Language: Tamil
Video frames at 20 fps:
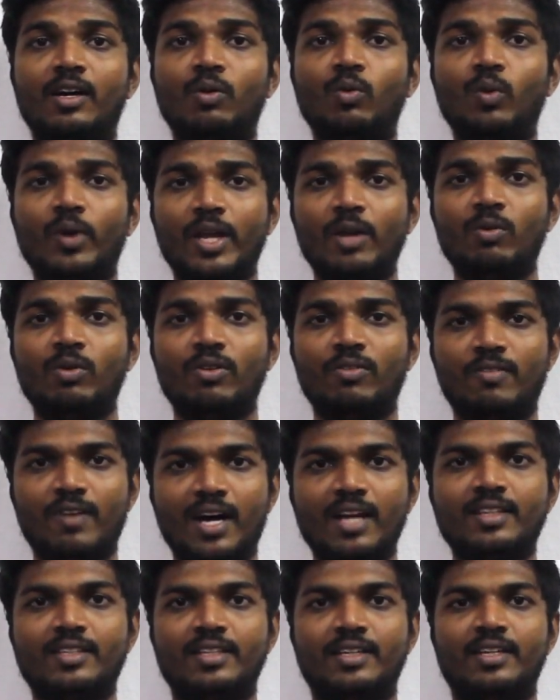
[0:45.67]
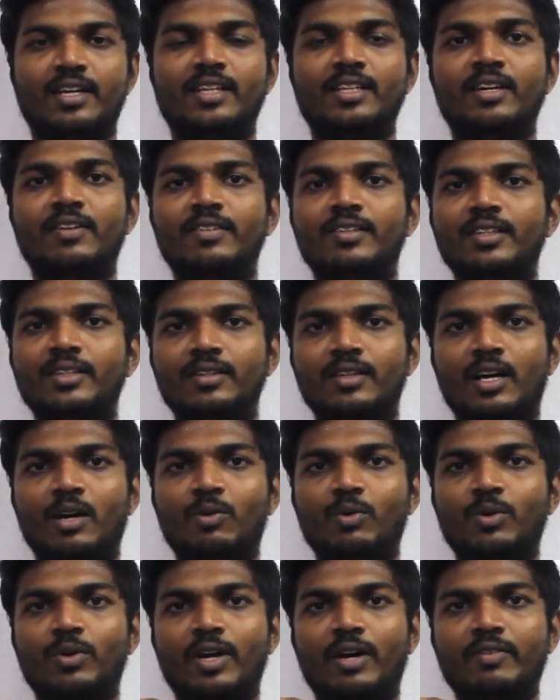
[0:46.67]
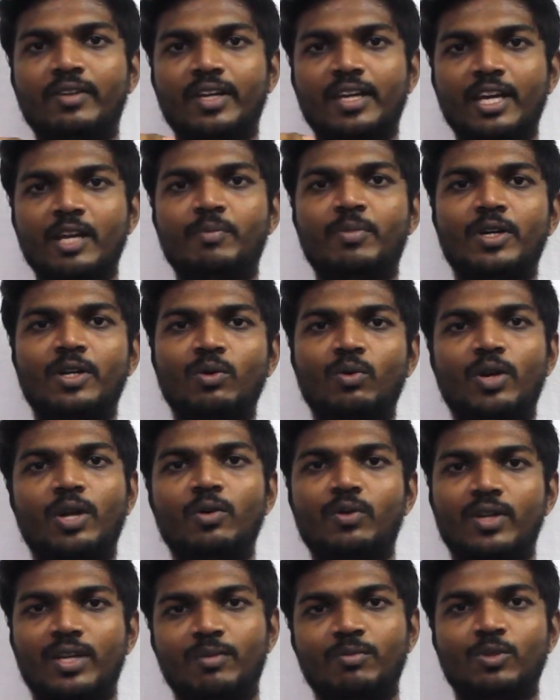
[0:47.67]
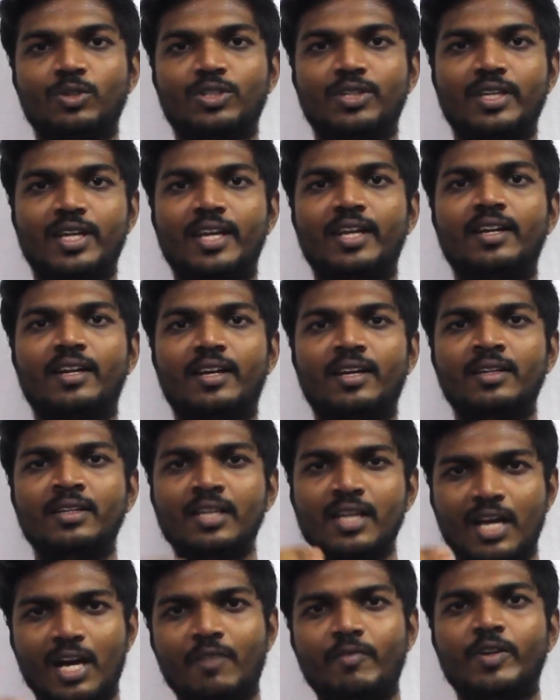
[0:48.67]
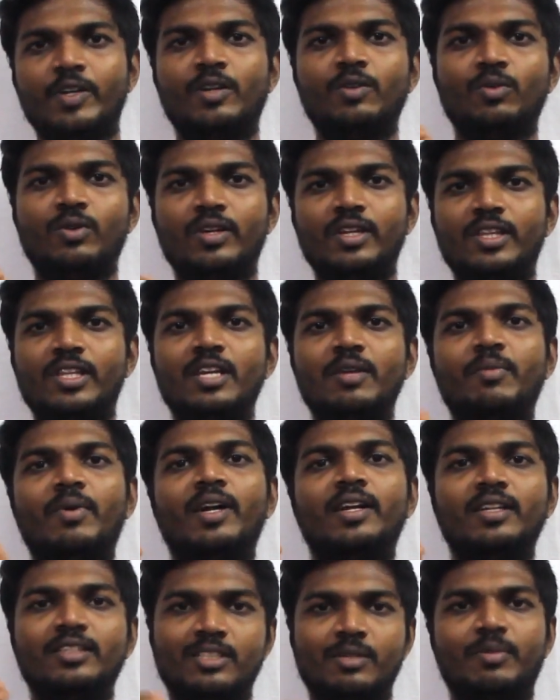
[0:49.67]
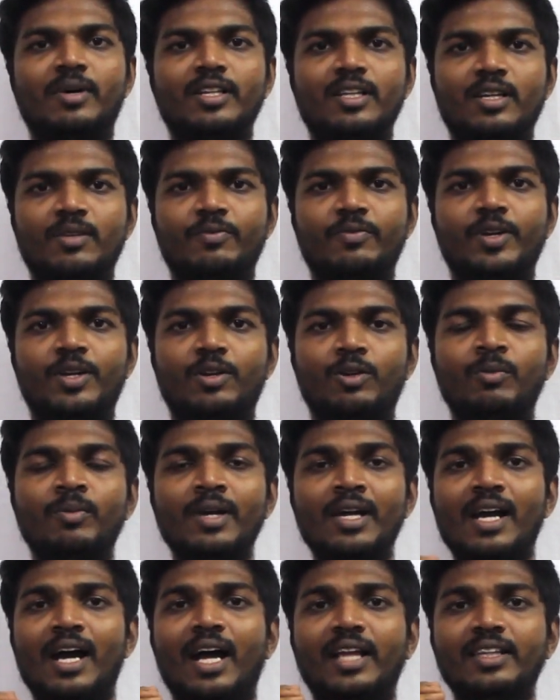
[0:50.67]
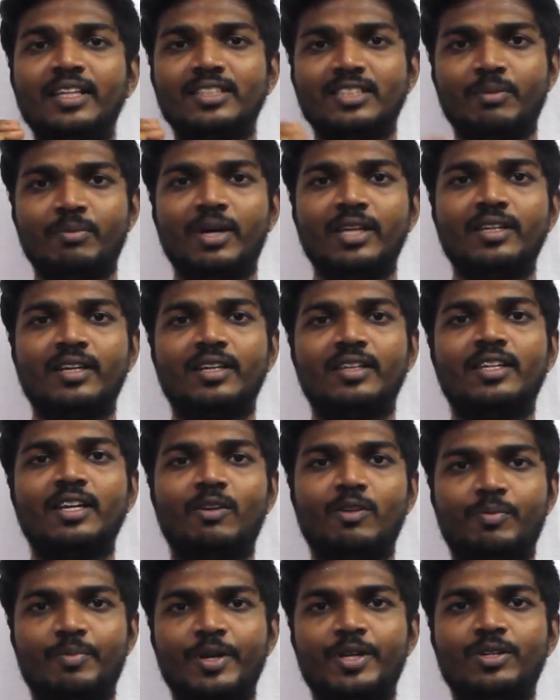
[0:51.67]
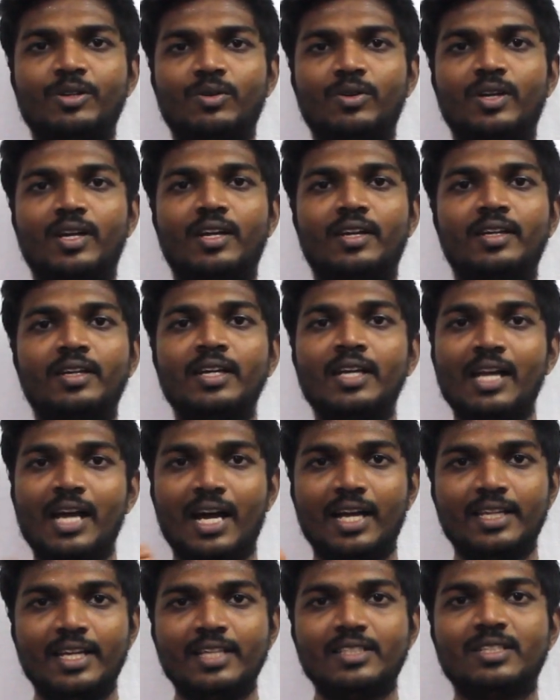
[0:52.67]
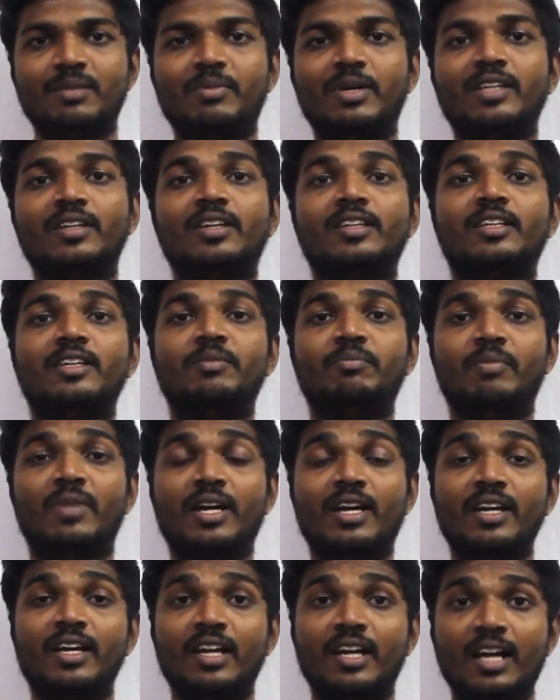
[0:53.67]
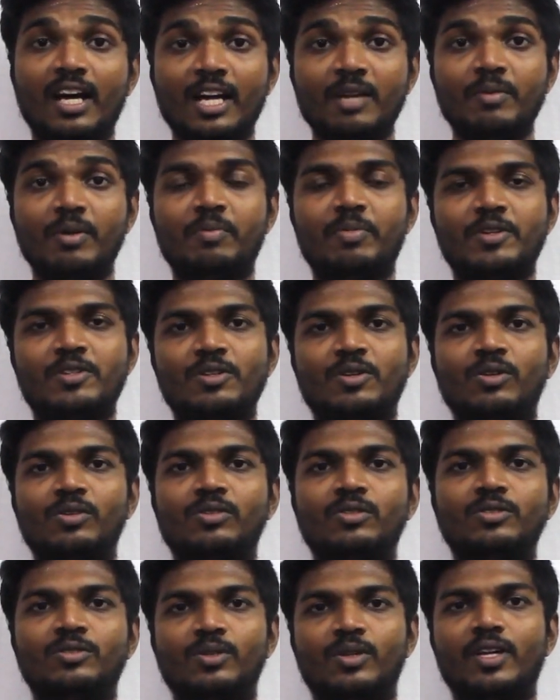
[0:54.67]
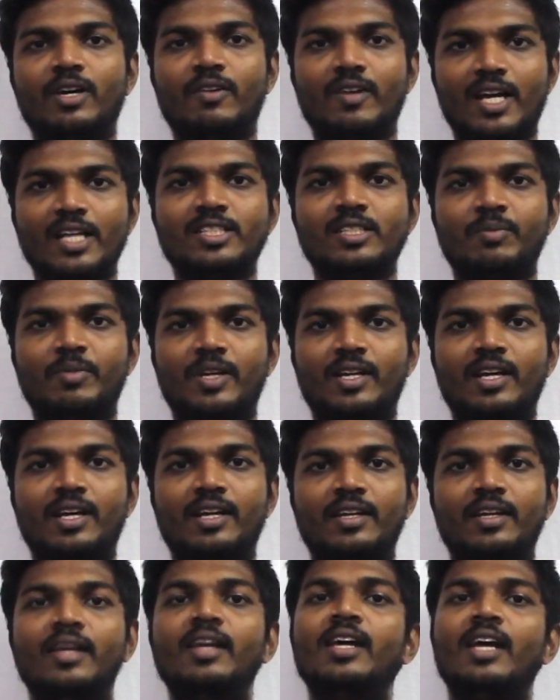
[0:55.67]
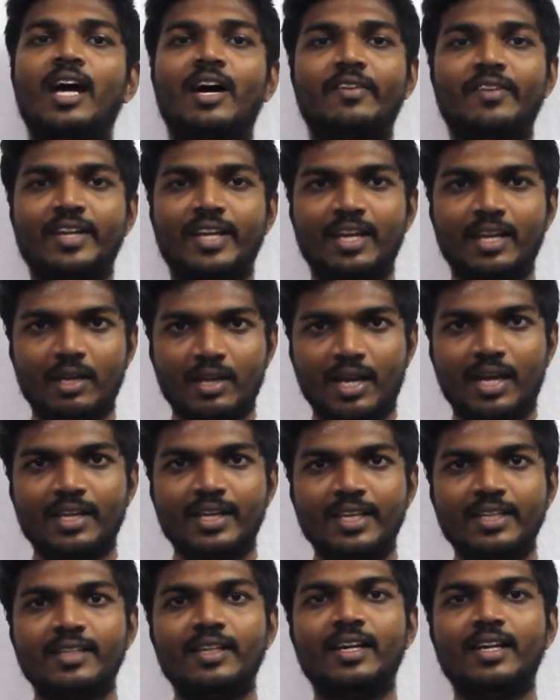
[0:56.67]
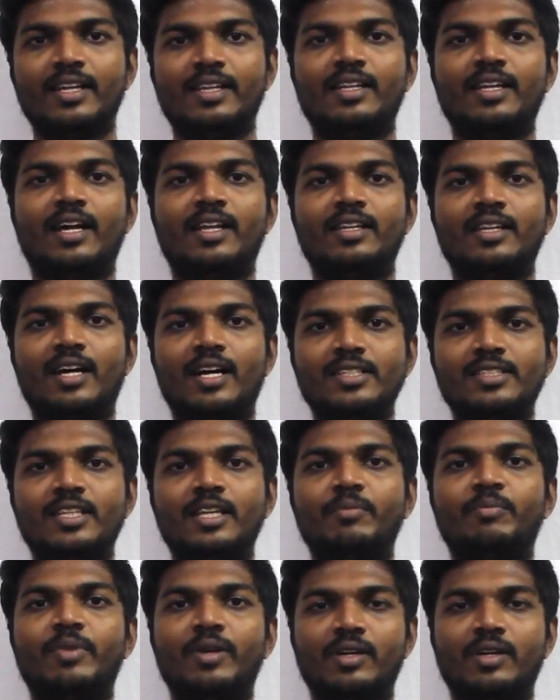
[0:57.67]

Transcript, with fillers: ஒரே ஒரு வார்த்தை அதாவது அவர் அவருக்கு ஏற்பட்ட ஒரே ஒரு இமோஷன் எமோஷன் என்னன்னா அவருக்கு ஒரு நித்தியமான சமாதானம் வேண்டும் அந்த சமாதானத்தை அவர் பெற்றுக்கொண்டாரு அதே சமாதானத்தை மக்கள் எல்லாருமே பெற்றுக்கொள்ளணும்னு சொல்லிட்டு அவர் ஆசைப்பட்டாரு அவர் எதனால அந்த ஆசையை